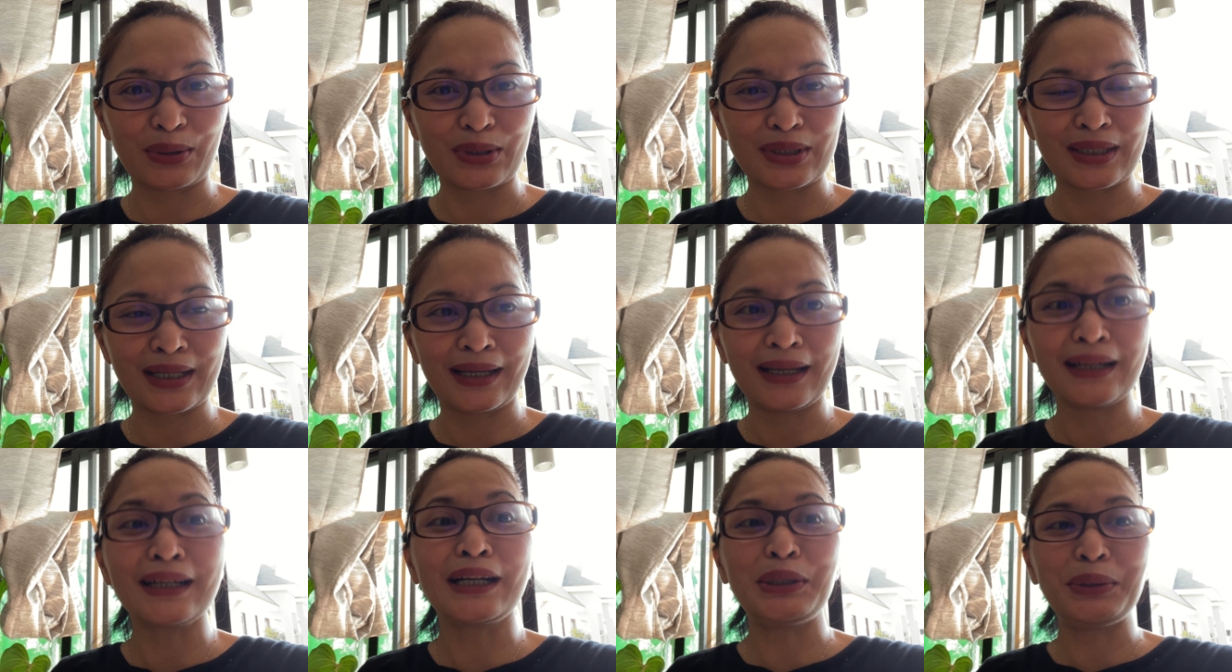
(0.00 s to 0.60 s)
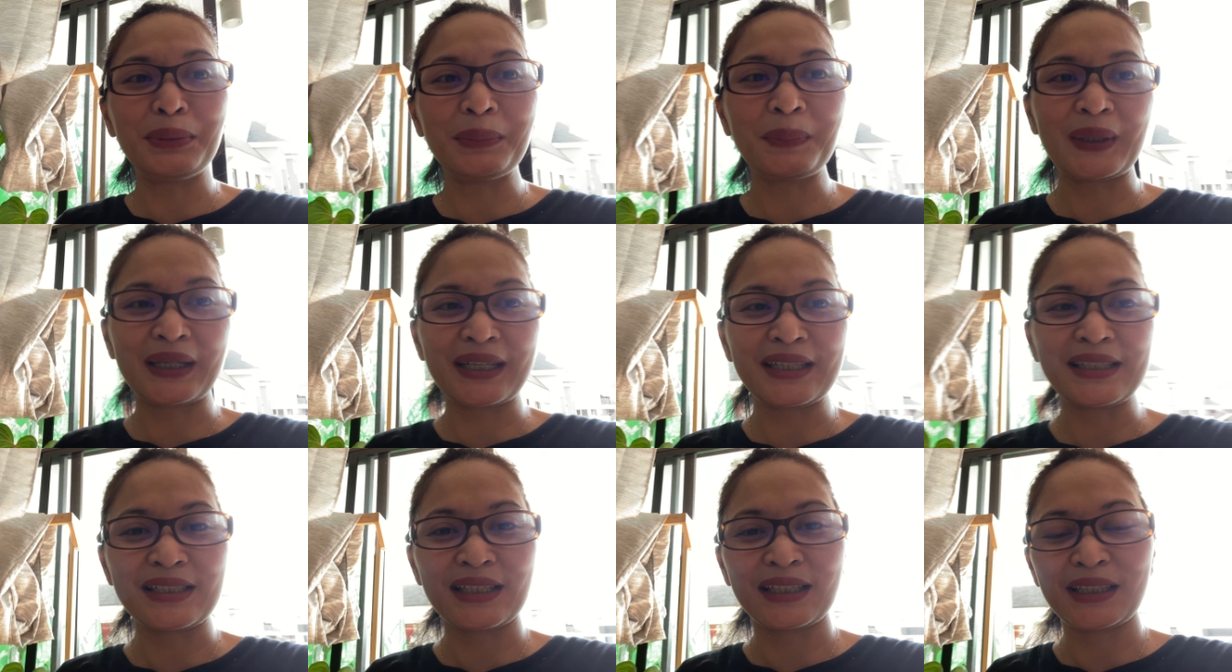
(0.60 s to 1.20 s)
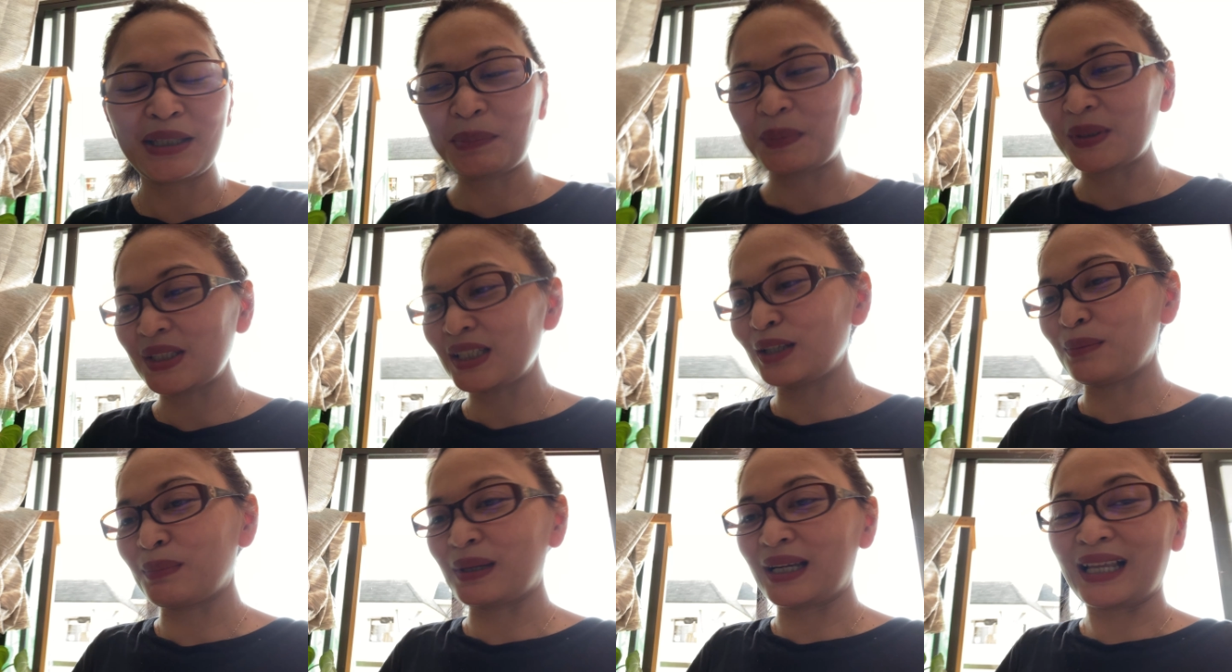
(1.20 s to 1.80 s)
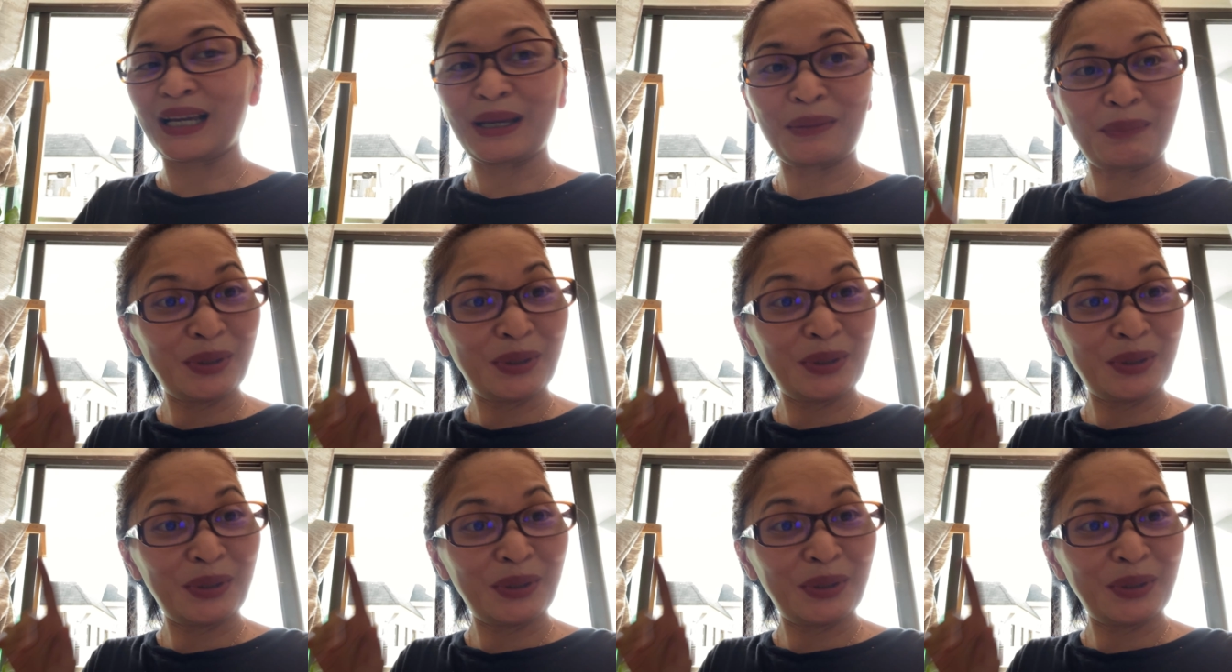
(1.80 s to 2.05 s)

ko siya. Ganun pa rin siya, hindi pa siya lumalaki.